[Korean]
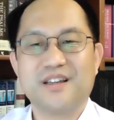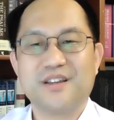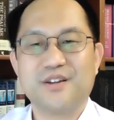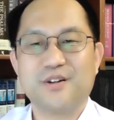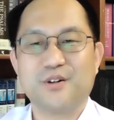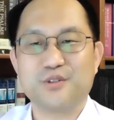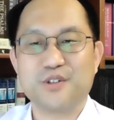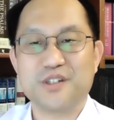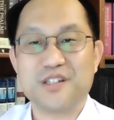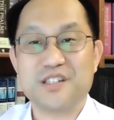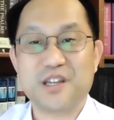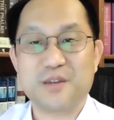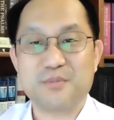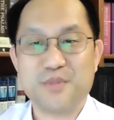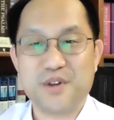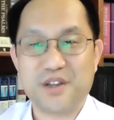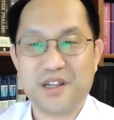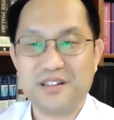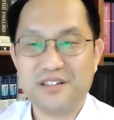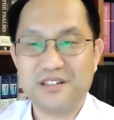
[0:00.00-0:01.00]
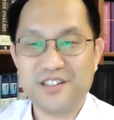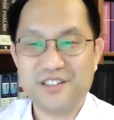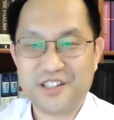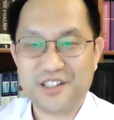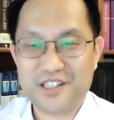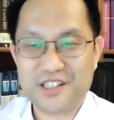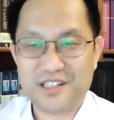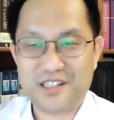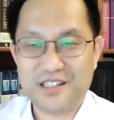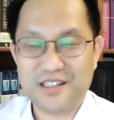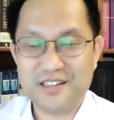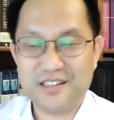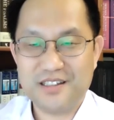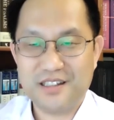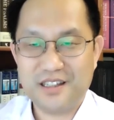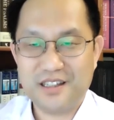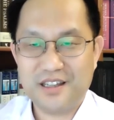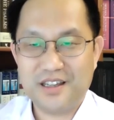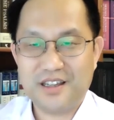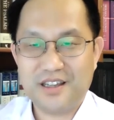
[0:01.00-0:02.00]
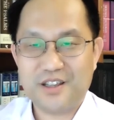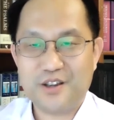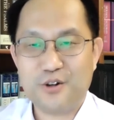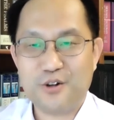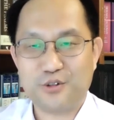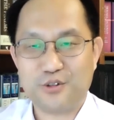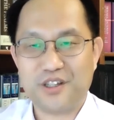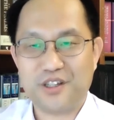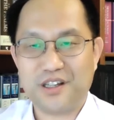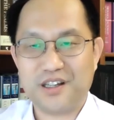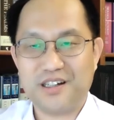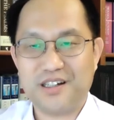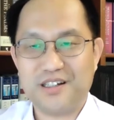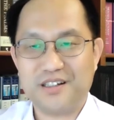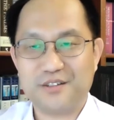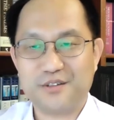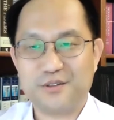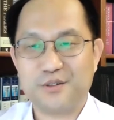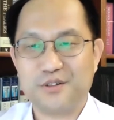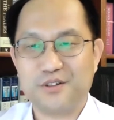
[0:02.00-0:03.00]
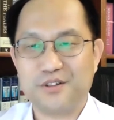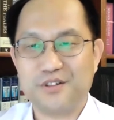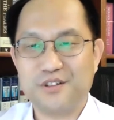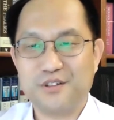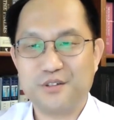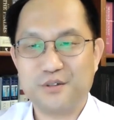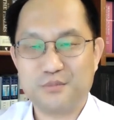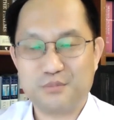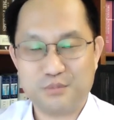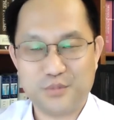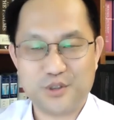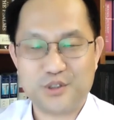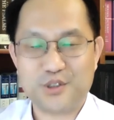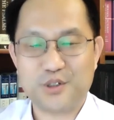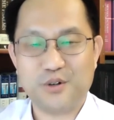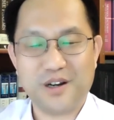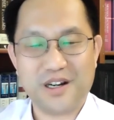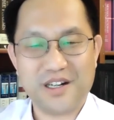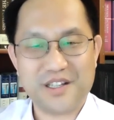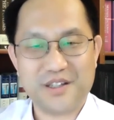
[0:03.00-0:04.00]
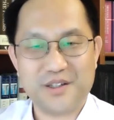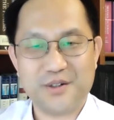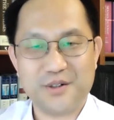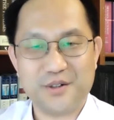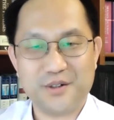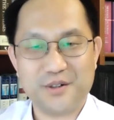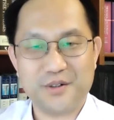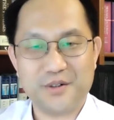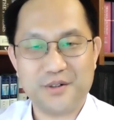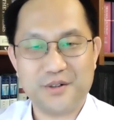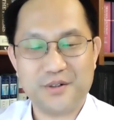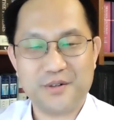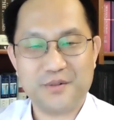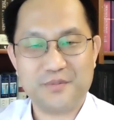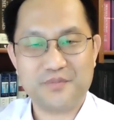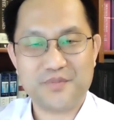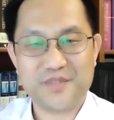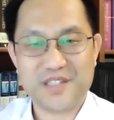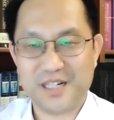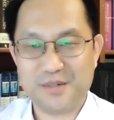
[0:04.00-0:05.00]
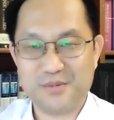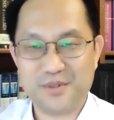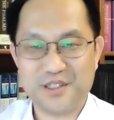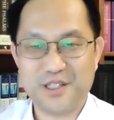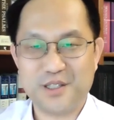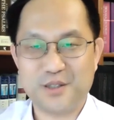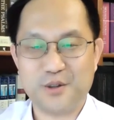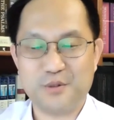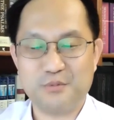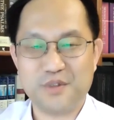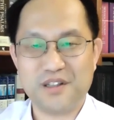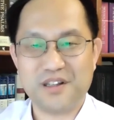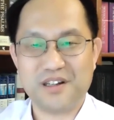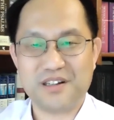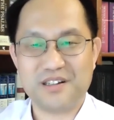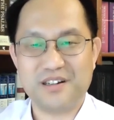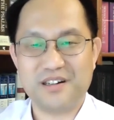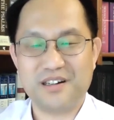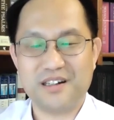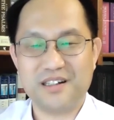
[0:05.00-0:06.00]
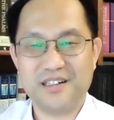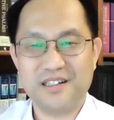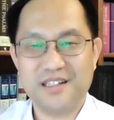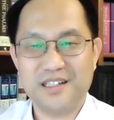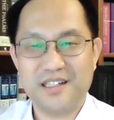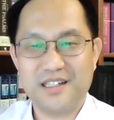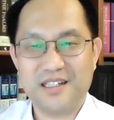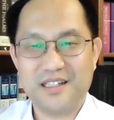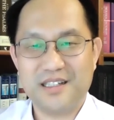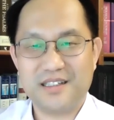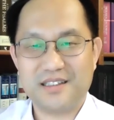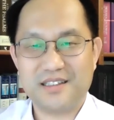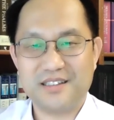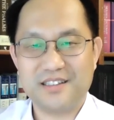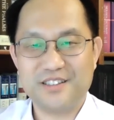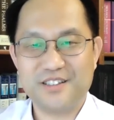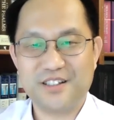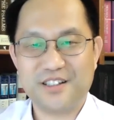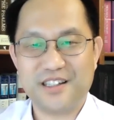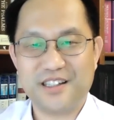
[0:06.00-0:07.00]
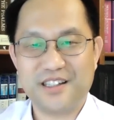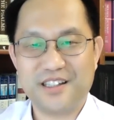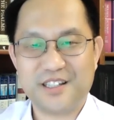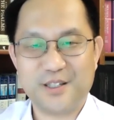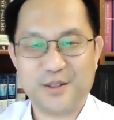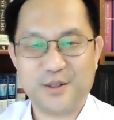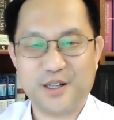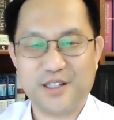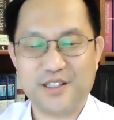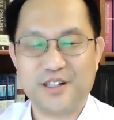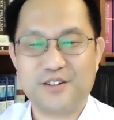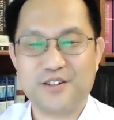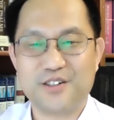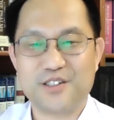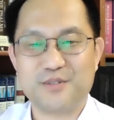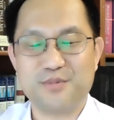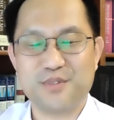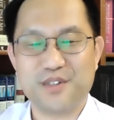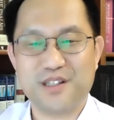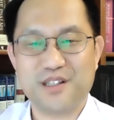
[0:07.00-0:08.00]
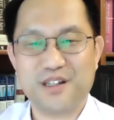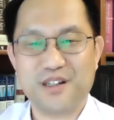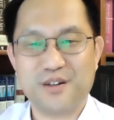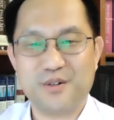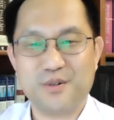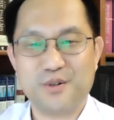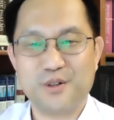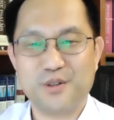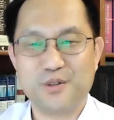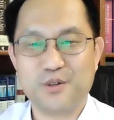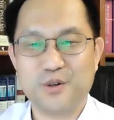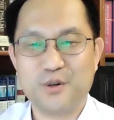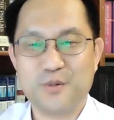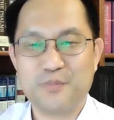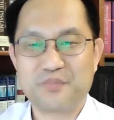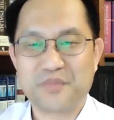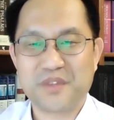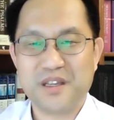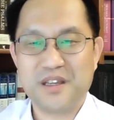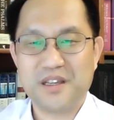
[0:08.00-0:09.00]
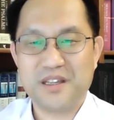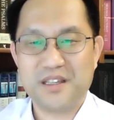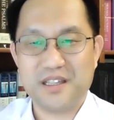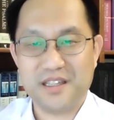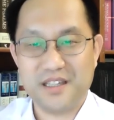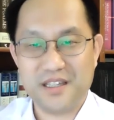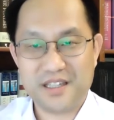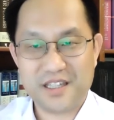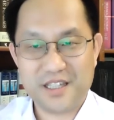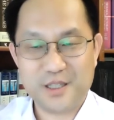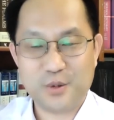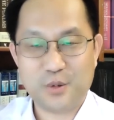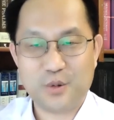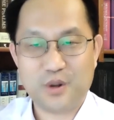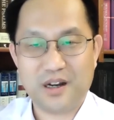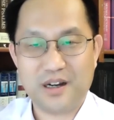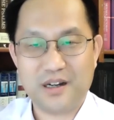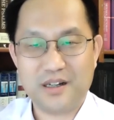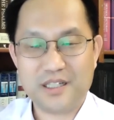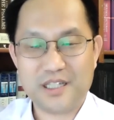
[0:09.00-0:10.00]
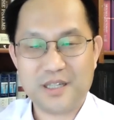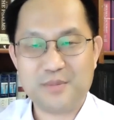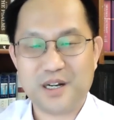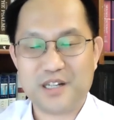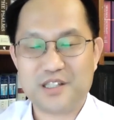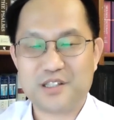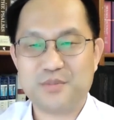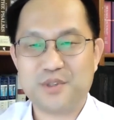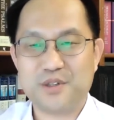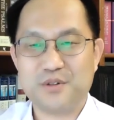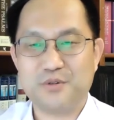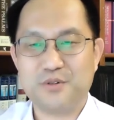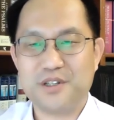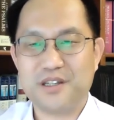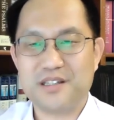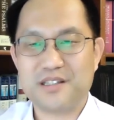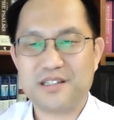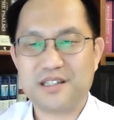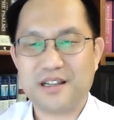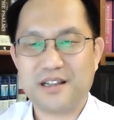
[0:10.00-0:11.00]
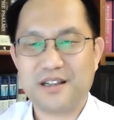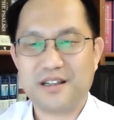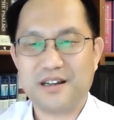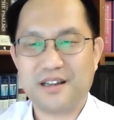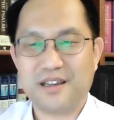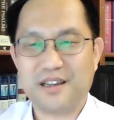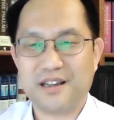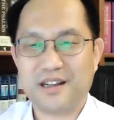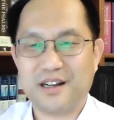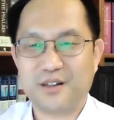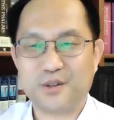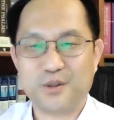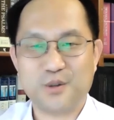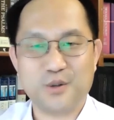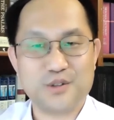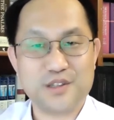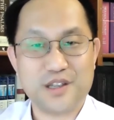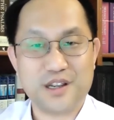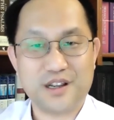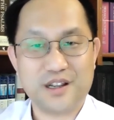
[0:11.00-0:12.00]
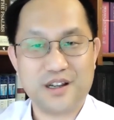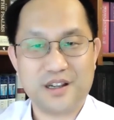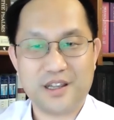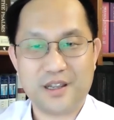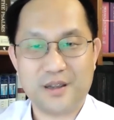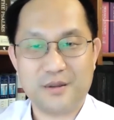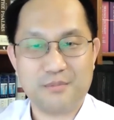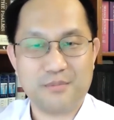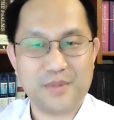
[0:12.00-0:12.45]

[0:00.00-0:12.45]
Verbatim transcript: 형종이 생명의 능력이시니 형종이가 누구를 무서워하리요 짧은 기도입니다. 그러나 능력의 기도가 될 것입니다. 오늘도 이 기도가 이 말씀이 우리의 생각의 각도, 생각의